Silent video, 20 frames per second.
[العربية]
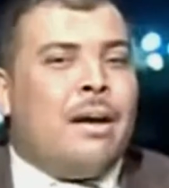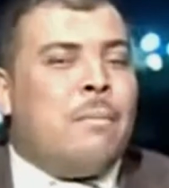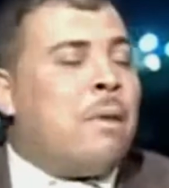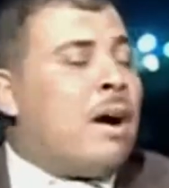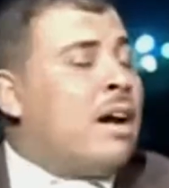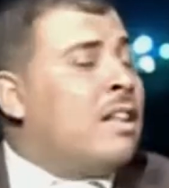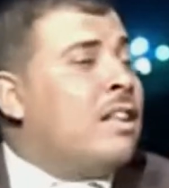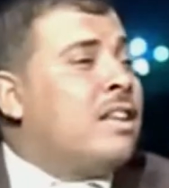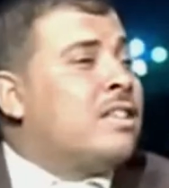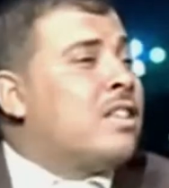
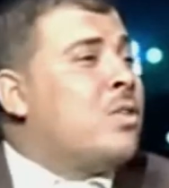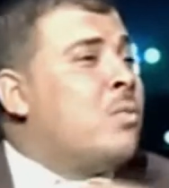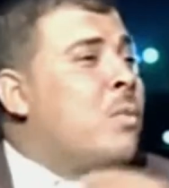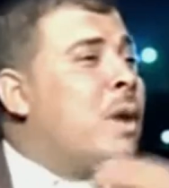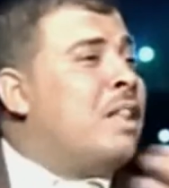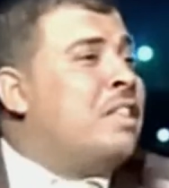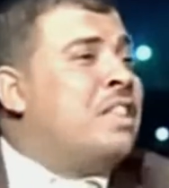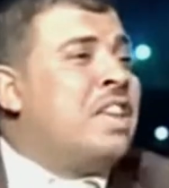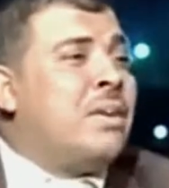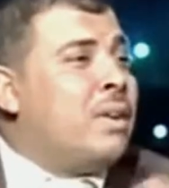بغض النظر هم
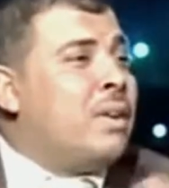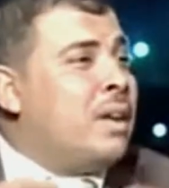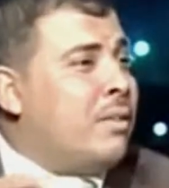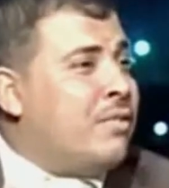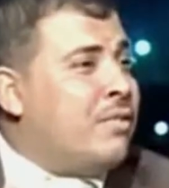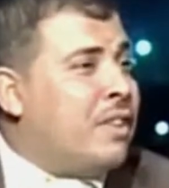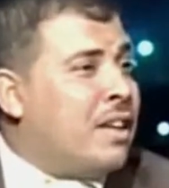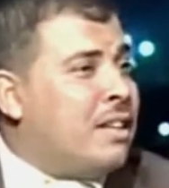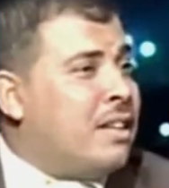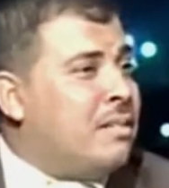قد إيه ولا
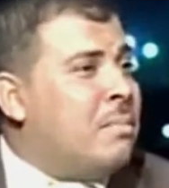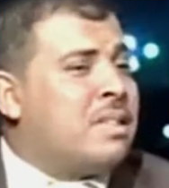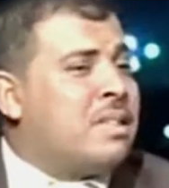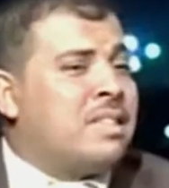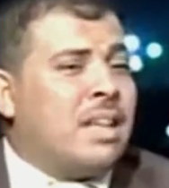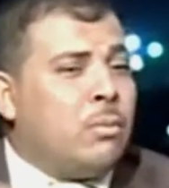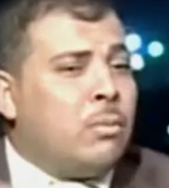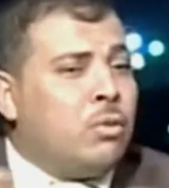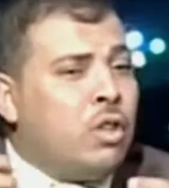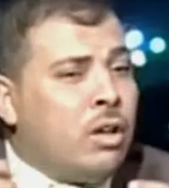فين
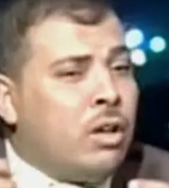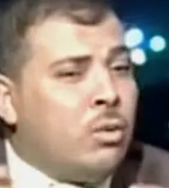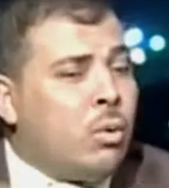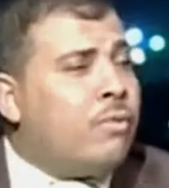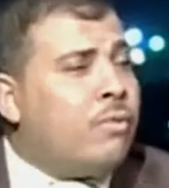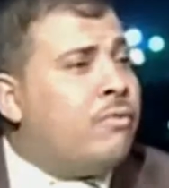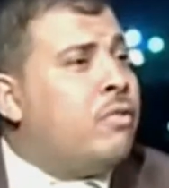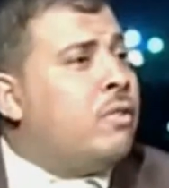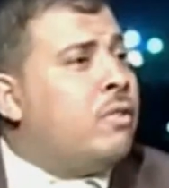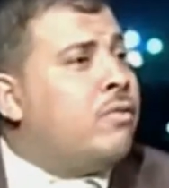بس لابد ان
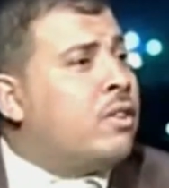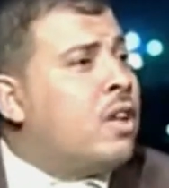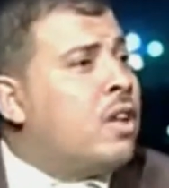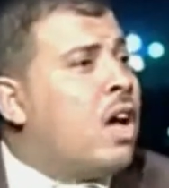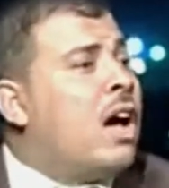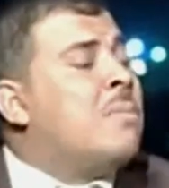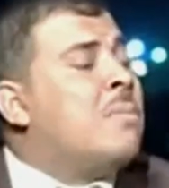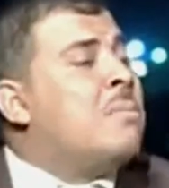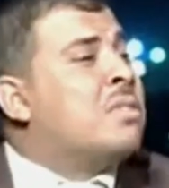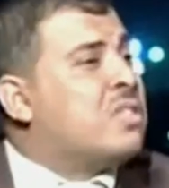نوفر
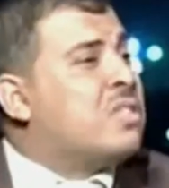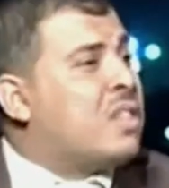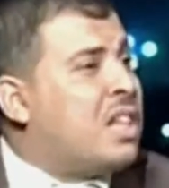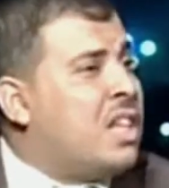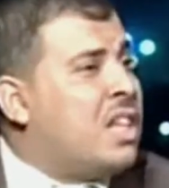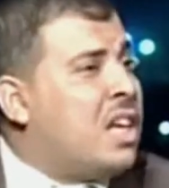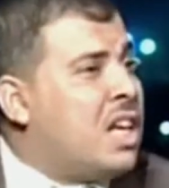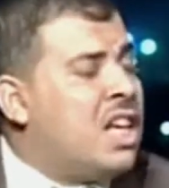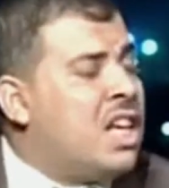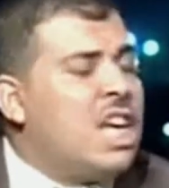فضاء
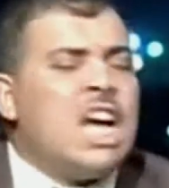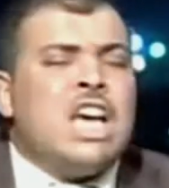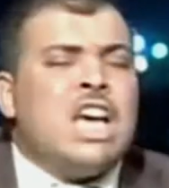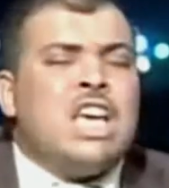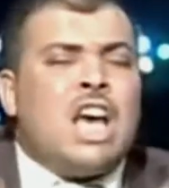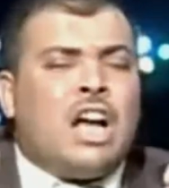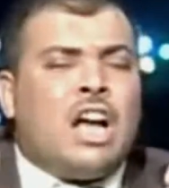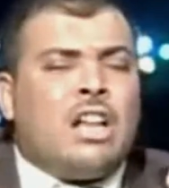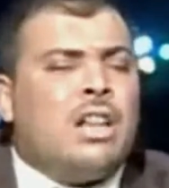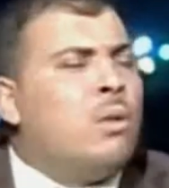مصريا
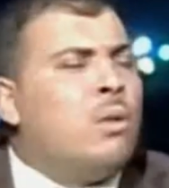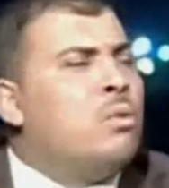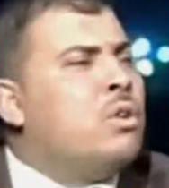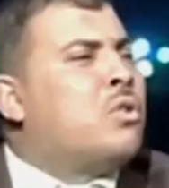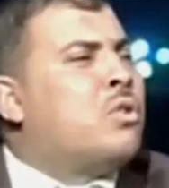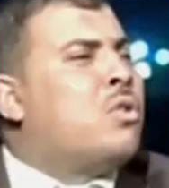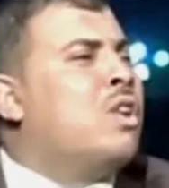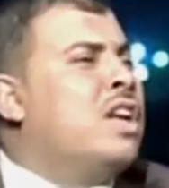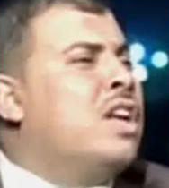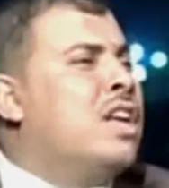
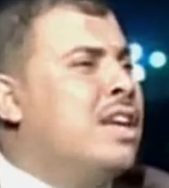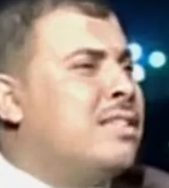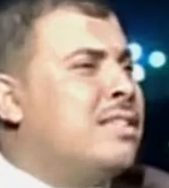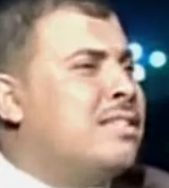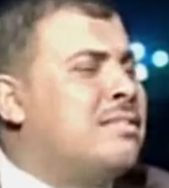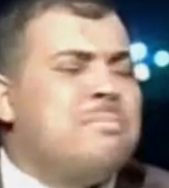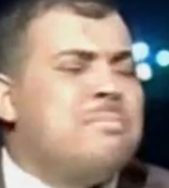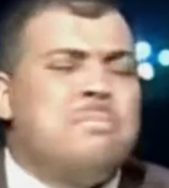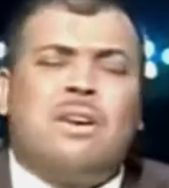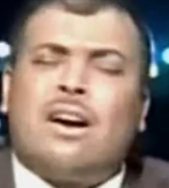يحتوي كل
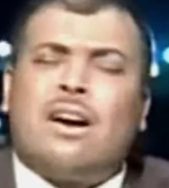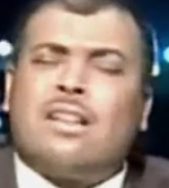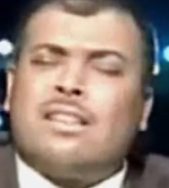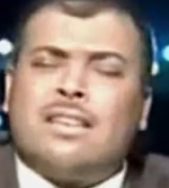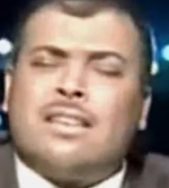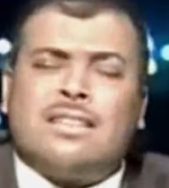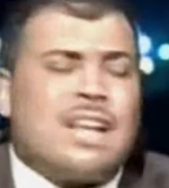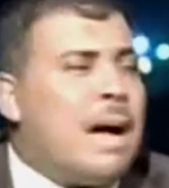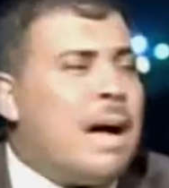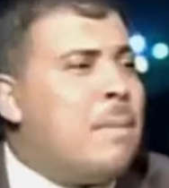الناس بغض
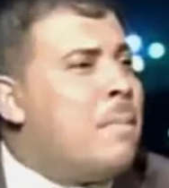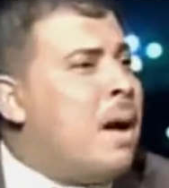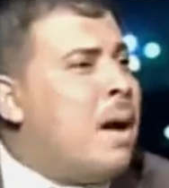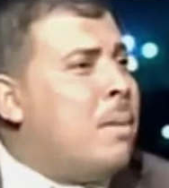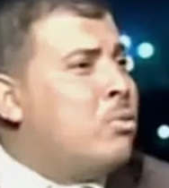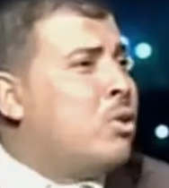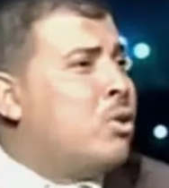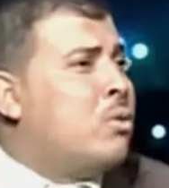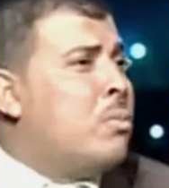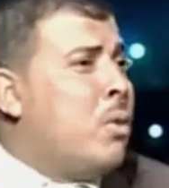النظر عما
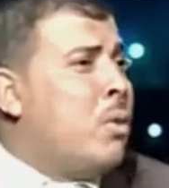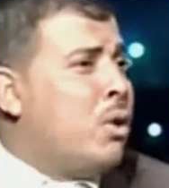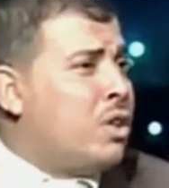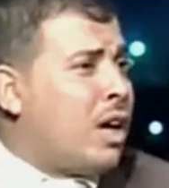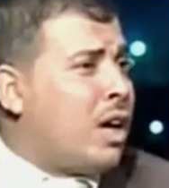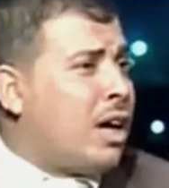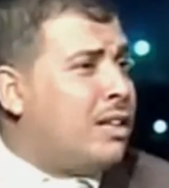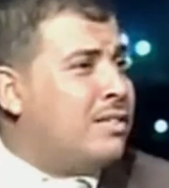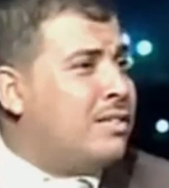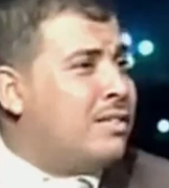يحمل
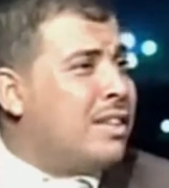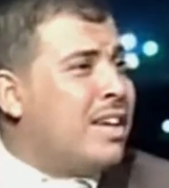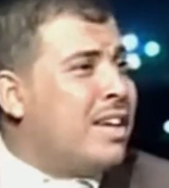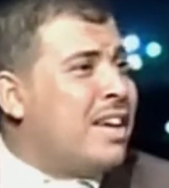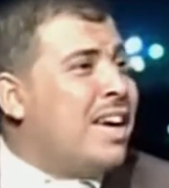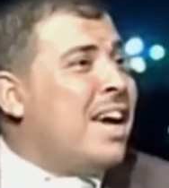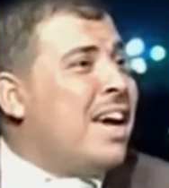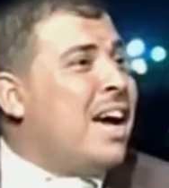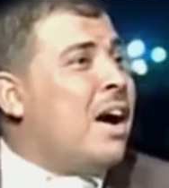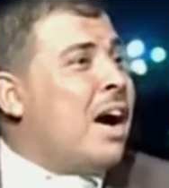معتقد
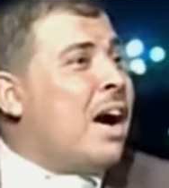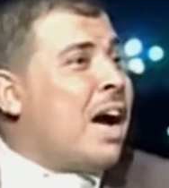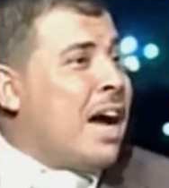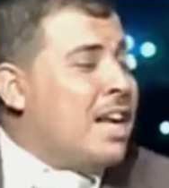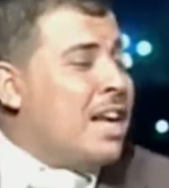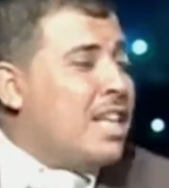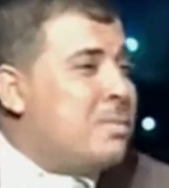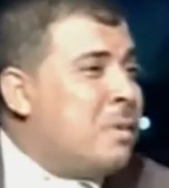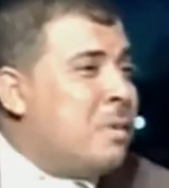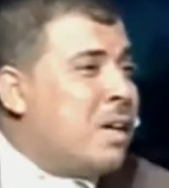
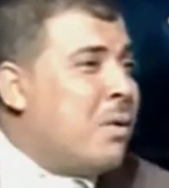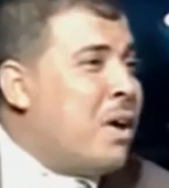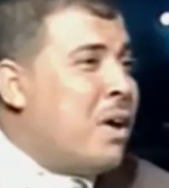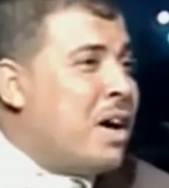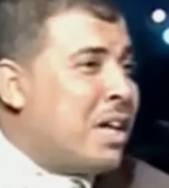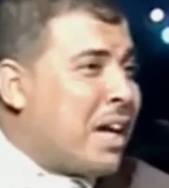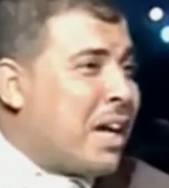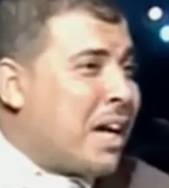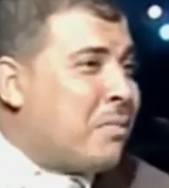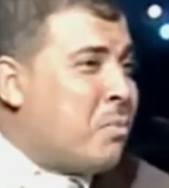جالس
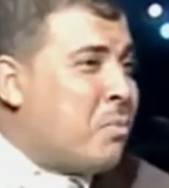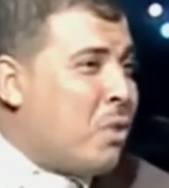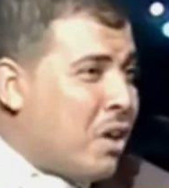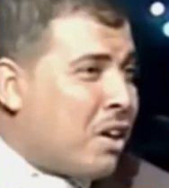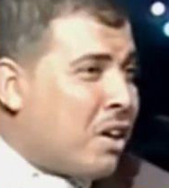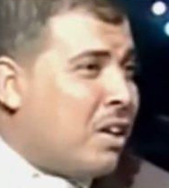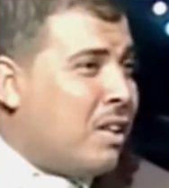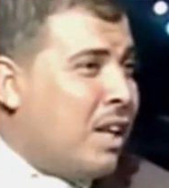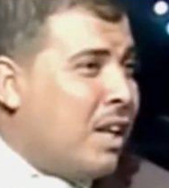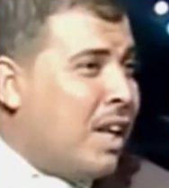بجواري كانت
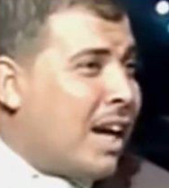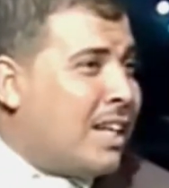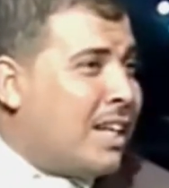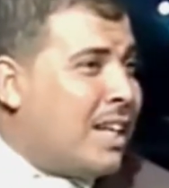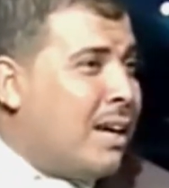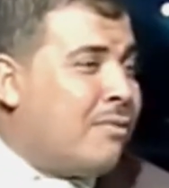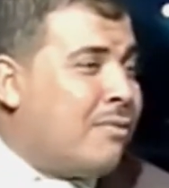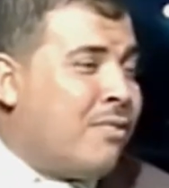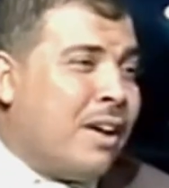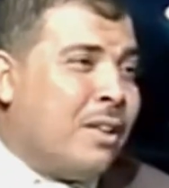مقرره
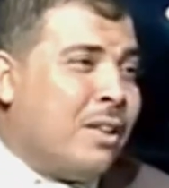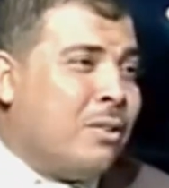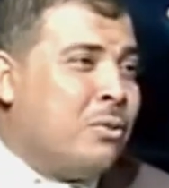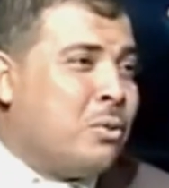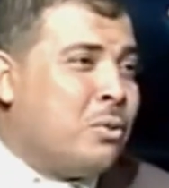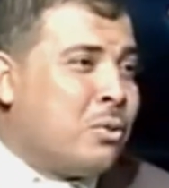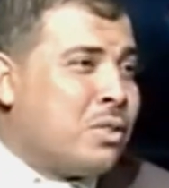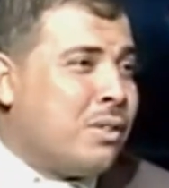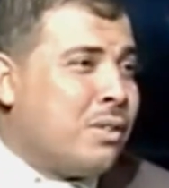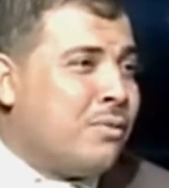اللجنه
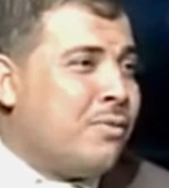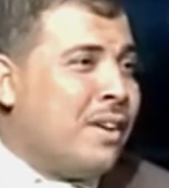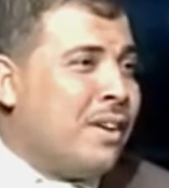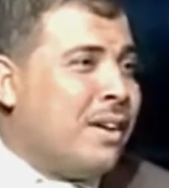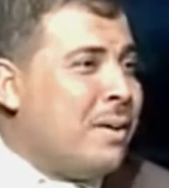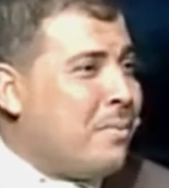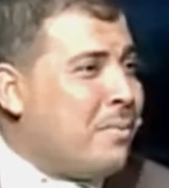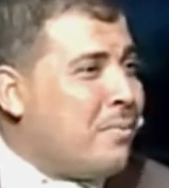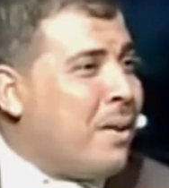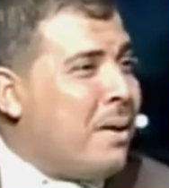فالدكتور
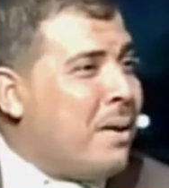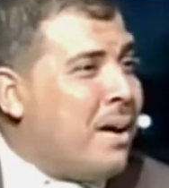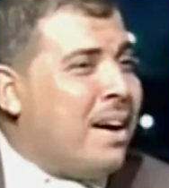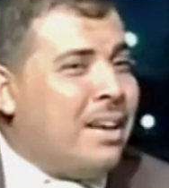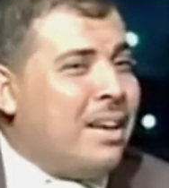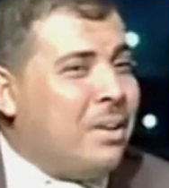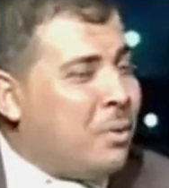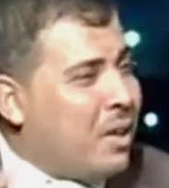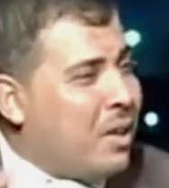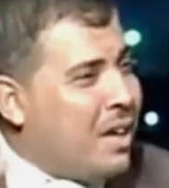سيف
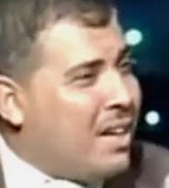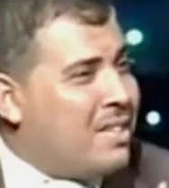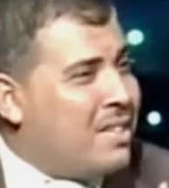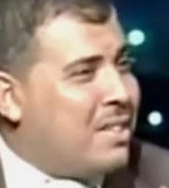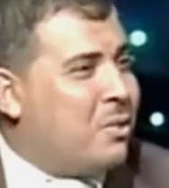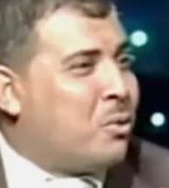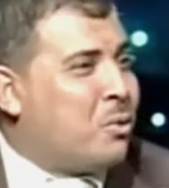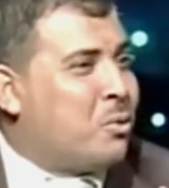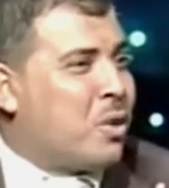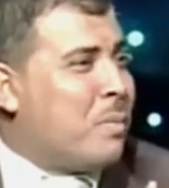فقال لي والله
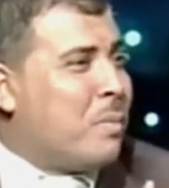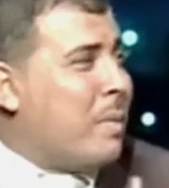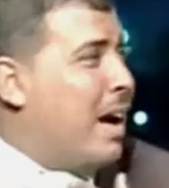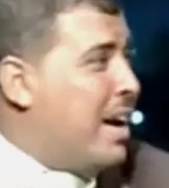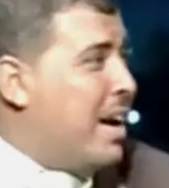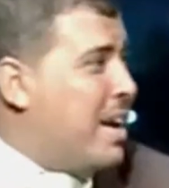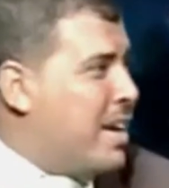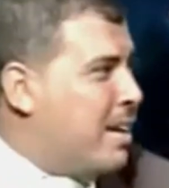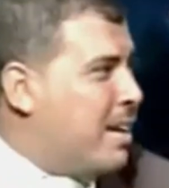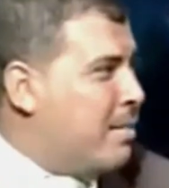هذه دكتوره
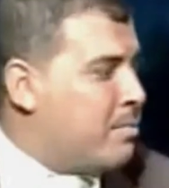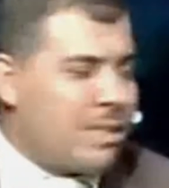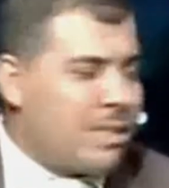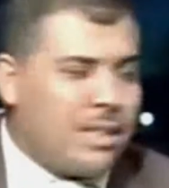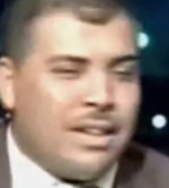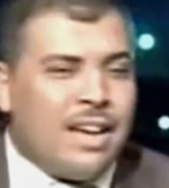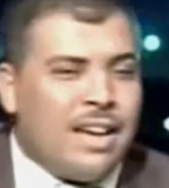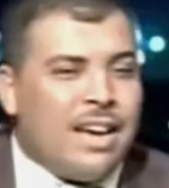بهائيه